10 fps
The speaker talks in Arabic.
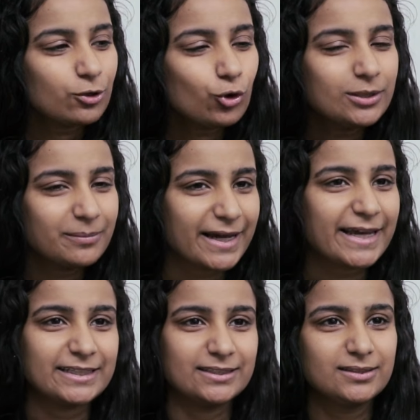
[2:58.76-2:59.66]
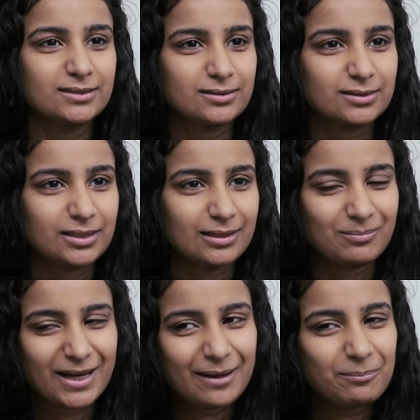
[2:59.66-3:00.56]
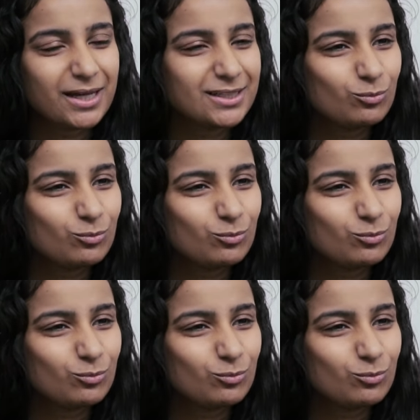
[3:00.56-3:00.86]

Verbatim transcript: هي روح المكان المكان بقى